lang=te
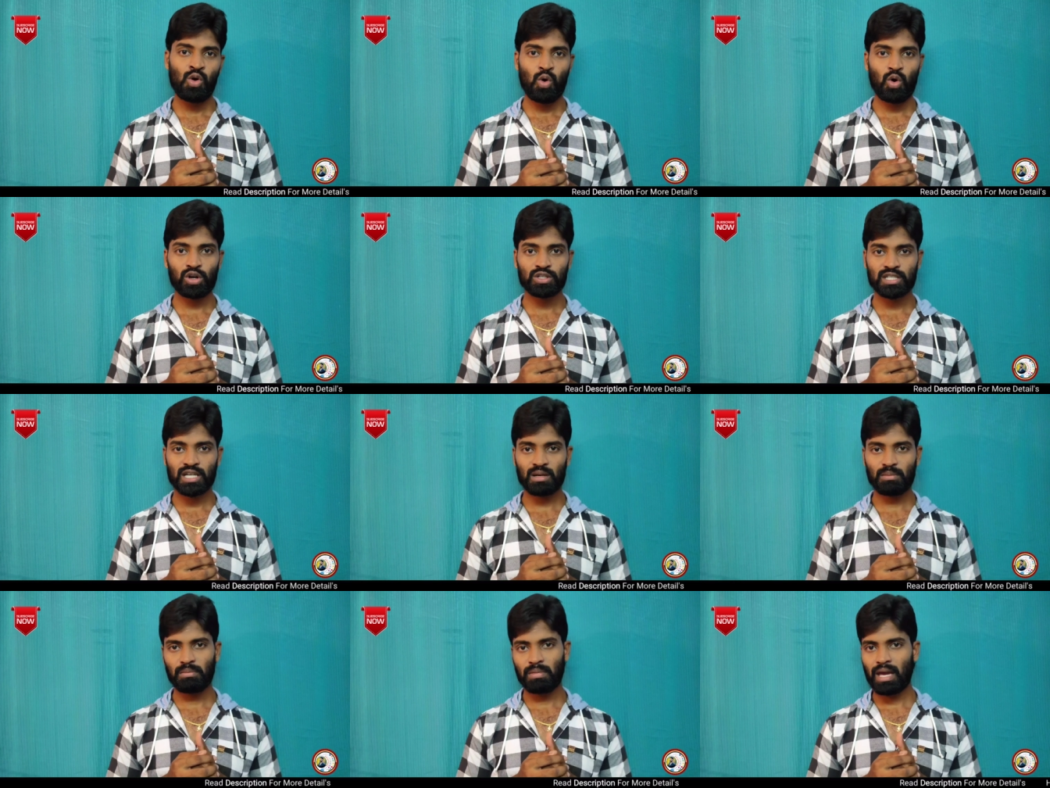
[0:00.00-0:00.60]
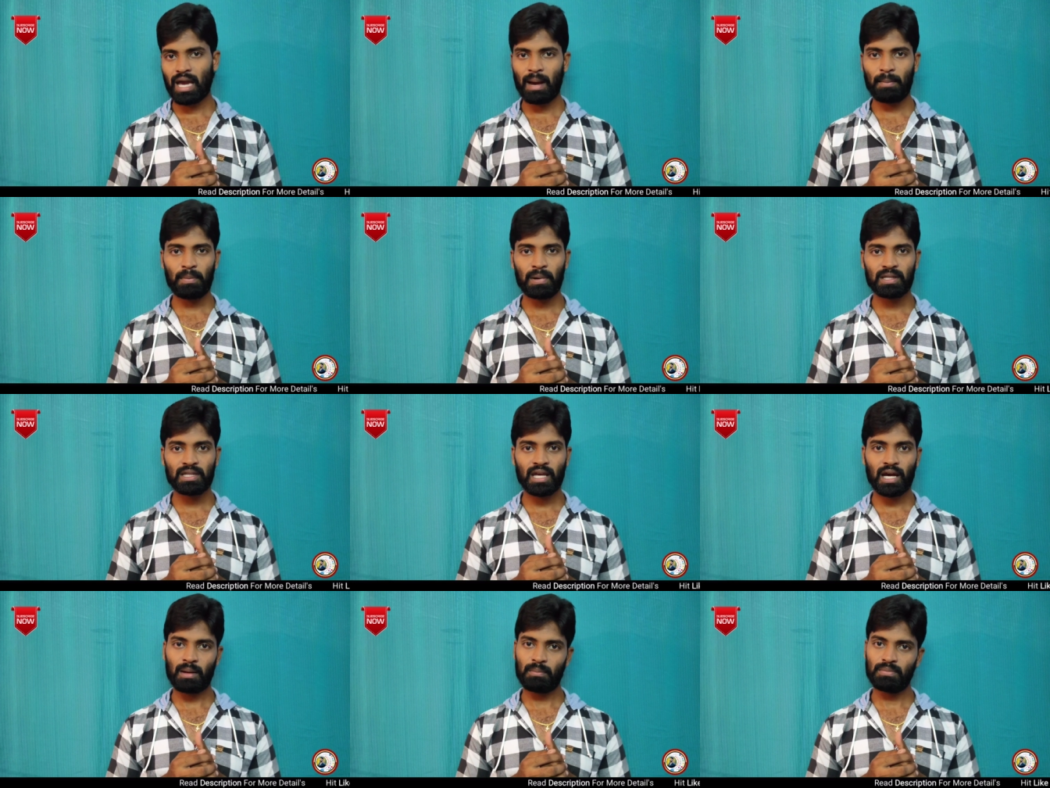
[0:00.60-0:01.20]
ఒకసారి మీ యాప్ని
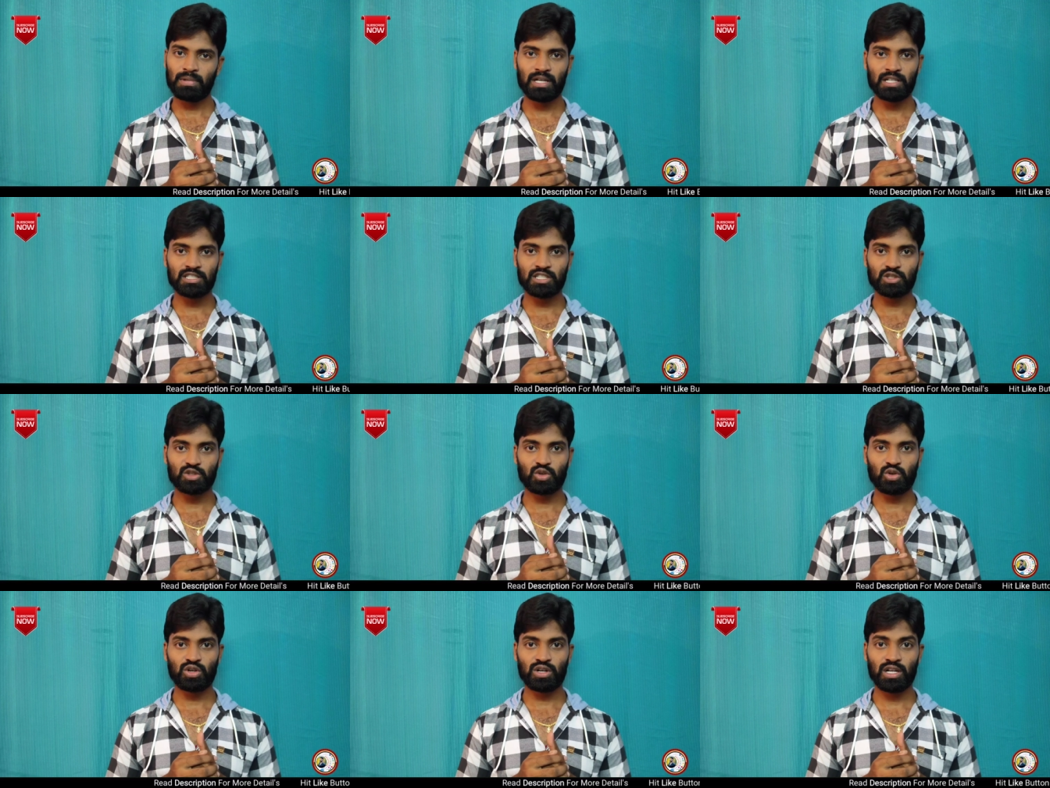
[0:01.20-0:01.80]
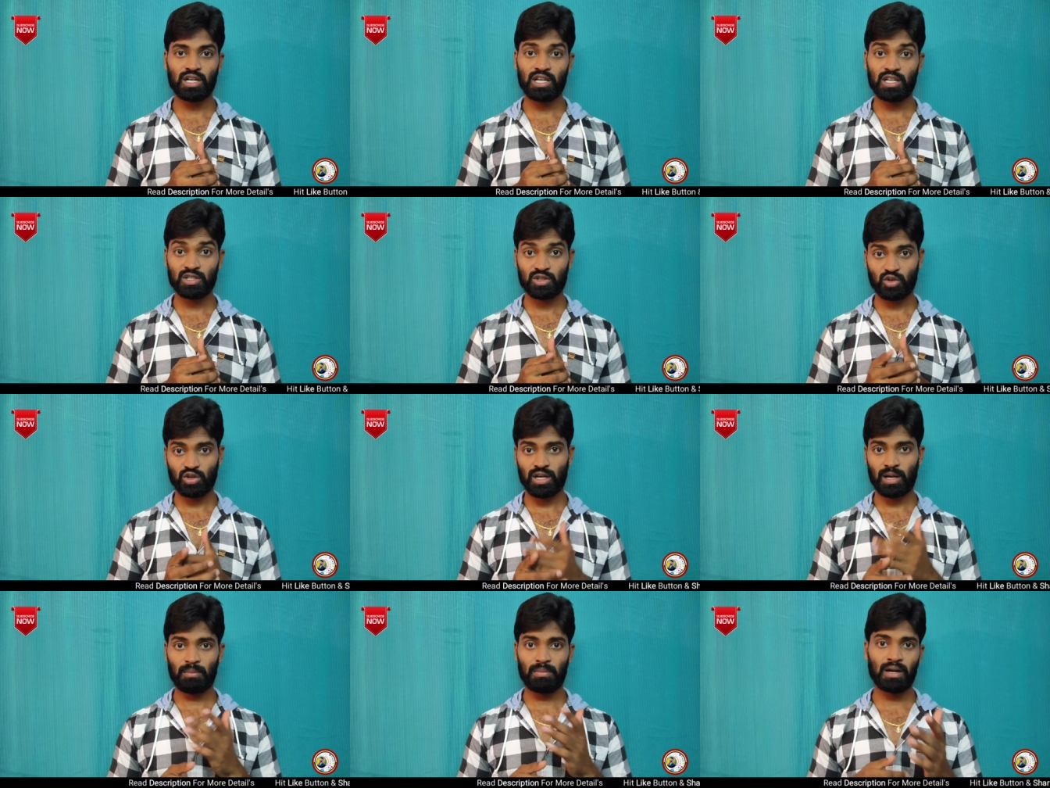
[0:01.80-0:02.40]
అయితే అప్డేట్ చేసుకోండి సో
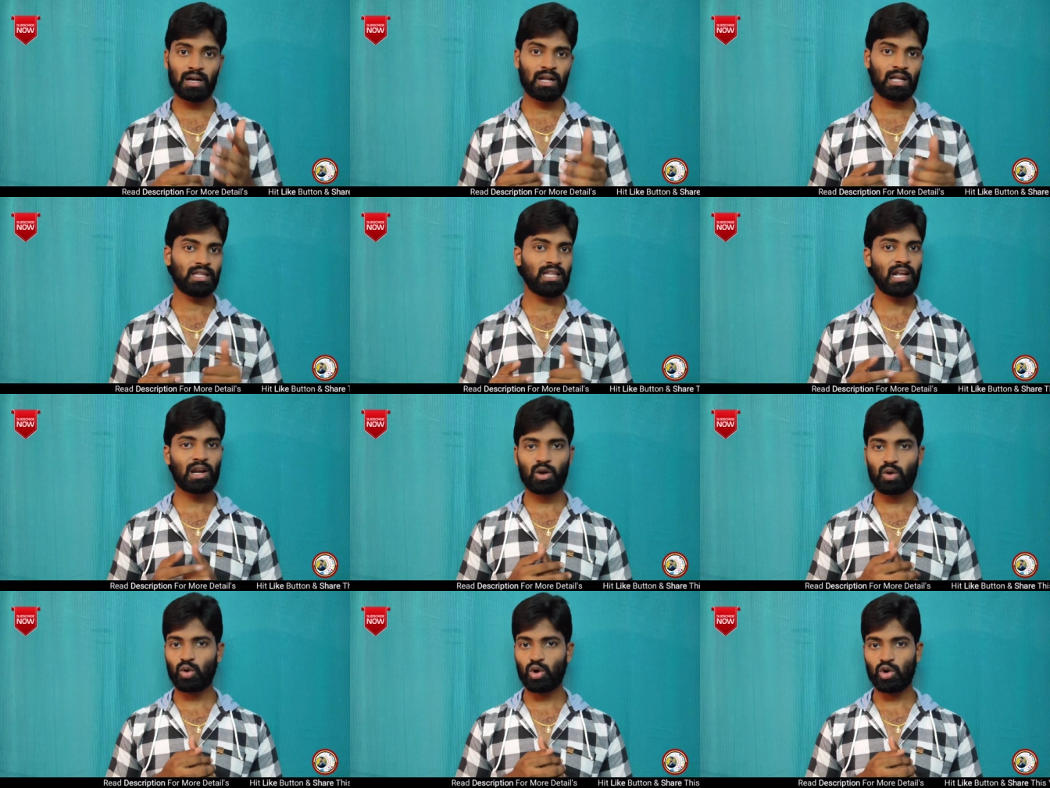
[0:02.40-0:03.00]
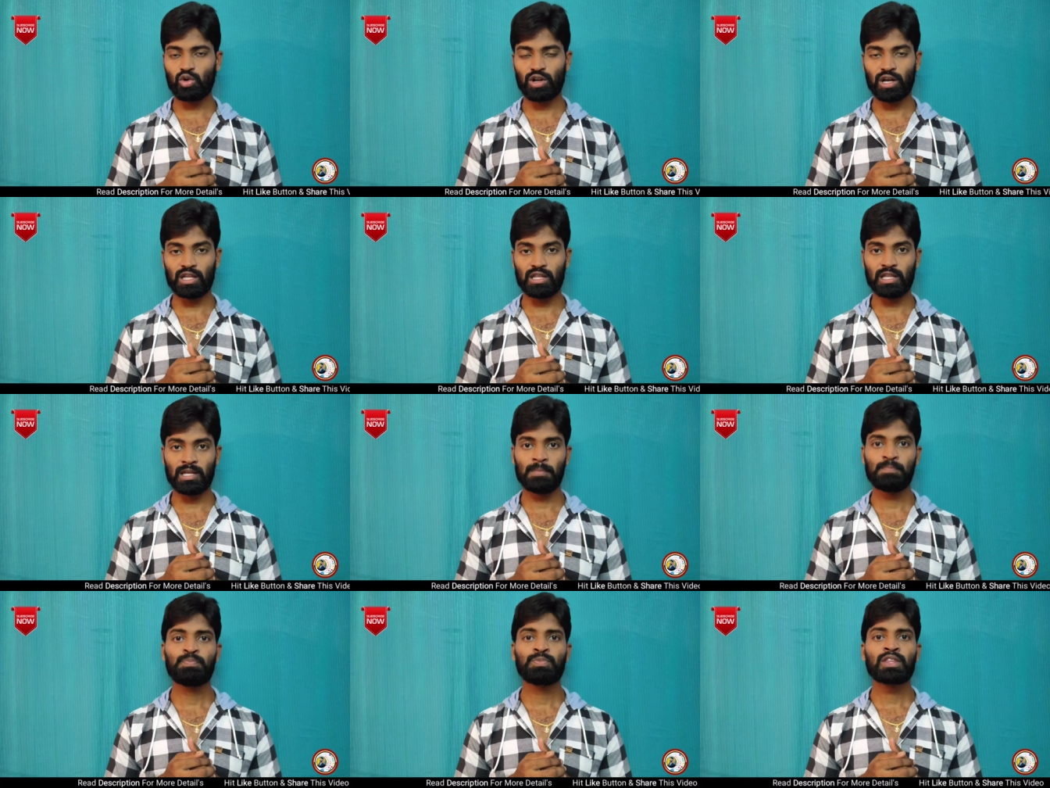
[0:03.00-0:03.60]
ఈ అప్డేట్ అయితే రోల్ అవుట్ అయింది